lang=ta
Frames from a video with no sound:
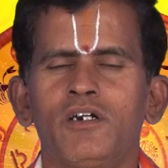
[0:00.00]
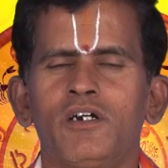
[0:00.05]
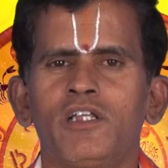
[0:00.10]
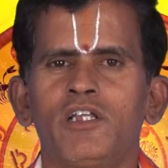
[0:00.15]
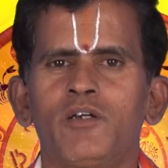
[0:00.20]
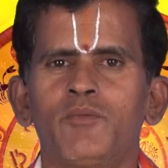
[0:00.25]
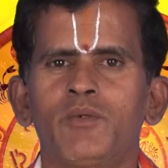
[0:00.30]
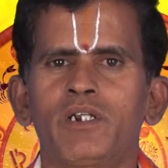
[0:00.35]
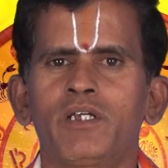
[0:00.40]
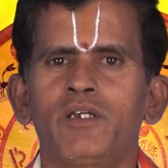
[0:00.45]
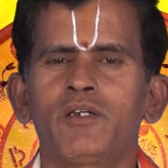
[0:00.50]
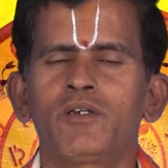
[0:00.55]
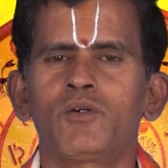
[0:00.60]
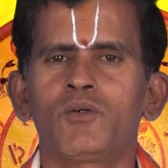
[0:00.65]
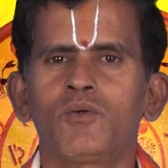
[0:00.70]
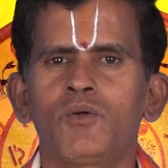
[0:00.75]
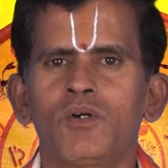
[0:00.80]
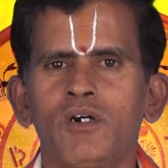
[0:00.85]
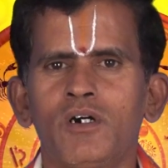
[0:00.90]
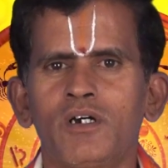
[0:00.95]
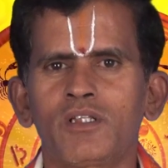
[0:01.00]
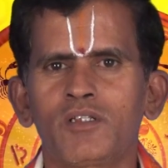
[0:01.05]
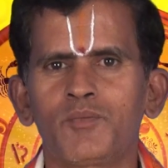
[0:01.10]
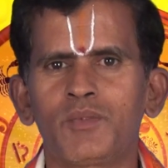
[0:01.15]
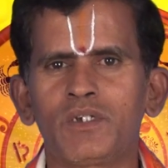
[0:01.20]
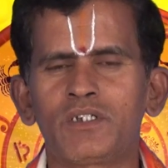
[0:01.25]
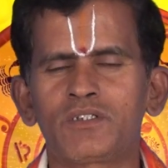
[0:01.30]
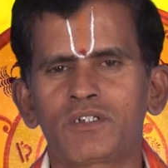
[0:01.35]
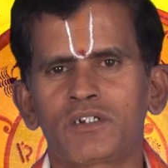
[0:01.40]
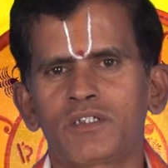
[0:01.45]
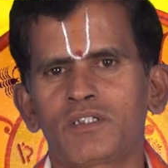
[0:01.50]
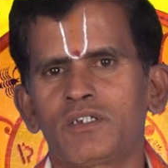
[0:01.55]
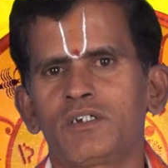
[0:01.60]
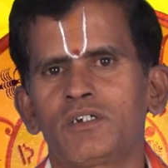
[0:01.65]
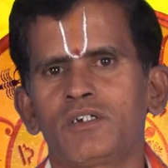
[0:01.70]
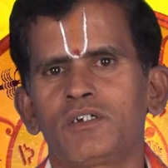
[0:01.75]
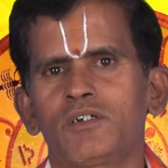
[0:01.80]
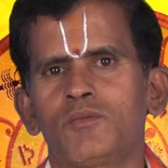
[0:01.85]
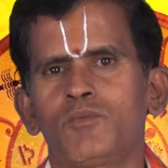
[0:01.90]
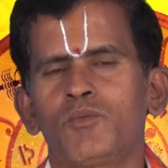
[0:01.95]
அதே மாதிரி உட்காந்து பேசுகிறது
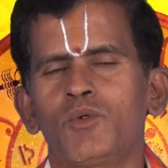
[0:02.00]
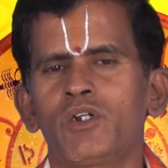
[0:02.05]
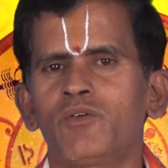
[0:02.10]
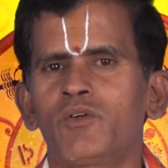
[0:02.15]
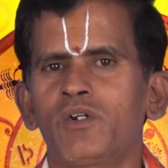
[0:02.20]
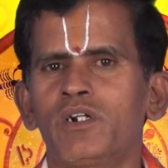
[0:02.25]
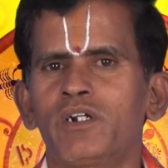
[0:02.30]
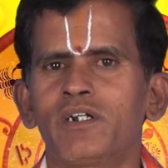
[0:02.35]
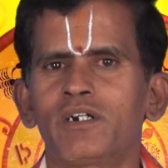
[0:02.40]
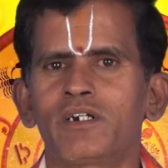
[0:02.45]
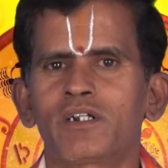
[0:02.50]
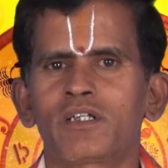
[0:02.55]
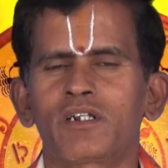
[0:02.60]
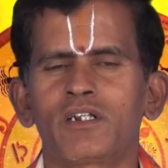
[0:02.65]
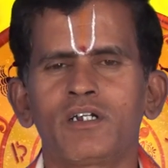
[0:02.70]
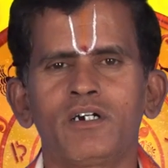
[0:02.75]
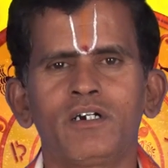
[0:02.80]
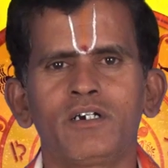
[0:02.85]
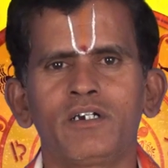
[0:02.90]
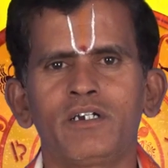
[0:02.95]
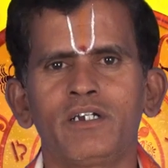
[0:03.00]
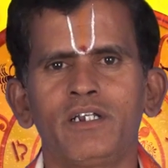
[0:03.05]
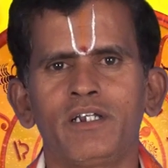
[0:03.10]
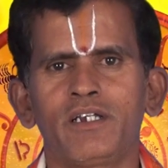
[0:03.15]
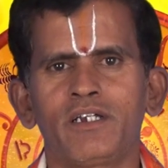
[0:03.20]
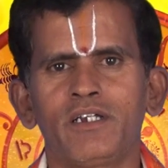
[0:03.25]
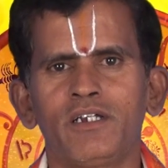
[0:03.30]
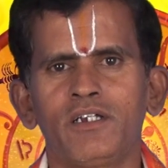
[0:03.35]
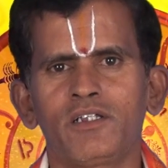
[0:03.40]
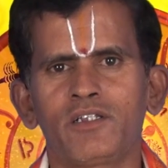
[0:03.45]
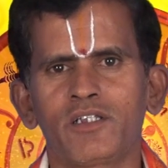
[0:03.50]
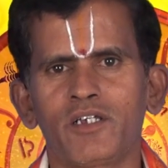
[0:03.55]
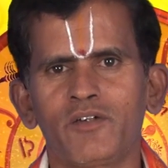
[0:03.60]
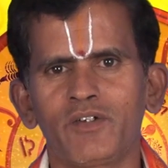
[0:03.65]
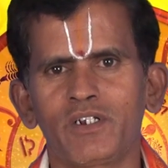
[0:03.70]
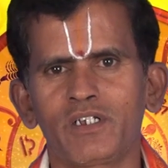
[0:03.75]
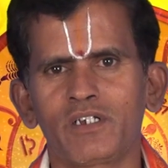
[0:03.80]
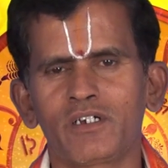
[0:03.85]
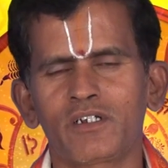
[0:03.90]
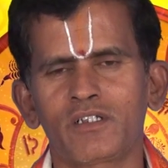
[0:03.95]
முடிவுகள் எடுக்கிறதெல்லாம் இன்றைக்கி
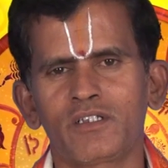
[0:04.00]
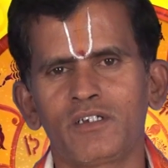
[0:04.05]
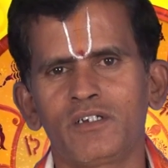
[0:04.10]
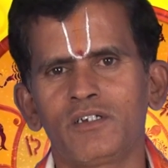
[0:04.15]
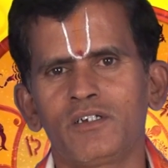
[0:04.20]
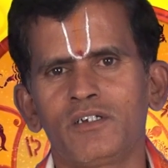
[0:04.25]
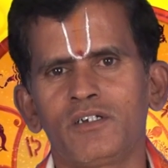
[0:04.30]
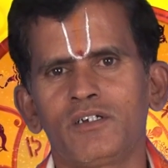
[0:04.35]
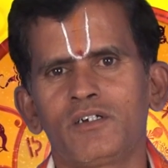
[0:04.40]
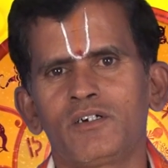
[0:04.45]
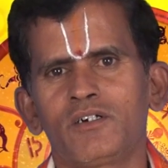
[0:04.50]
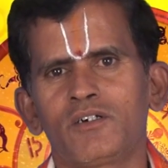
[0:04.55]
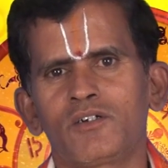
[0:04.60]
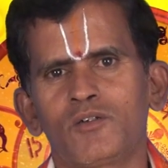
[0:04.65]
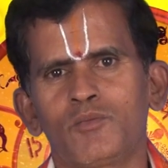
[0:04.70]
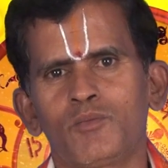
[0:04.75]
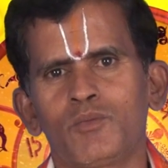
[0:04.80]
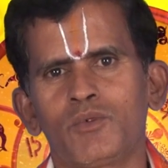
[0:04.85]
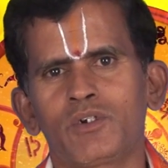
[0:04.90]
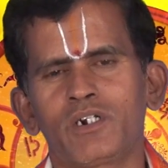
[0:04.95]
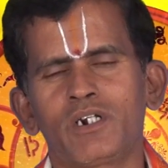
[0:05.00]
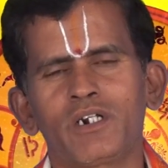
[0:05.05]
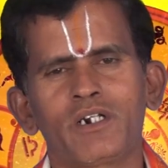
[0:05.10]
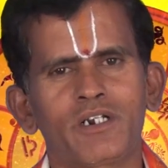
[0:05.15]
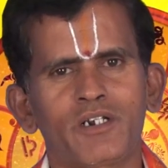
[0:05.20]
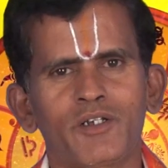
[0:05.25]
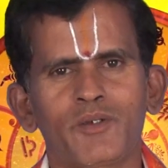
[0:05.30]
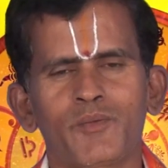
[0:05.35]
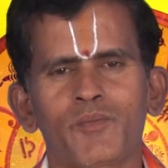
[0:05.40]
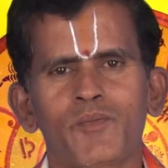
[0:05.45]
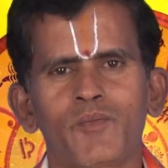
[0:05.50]
தவிர்க்கிறது ரொம்ப நன்று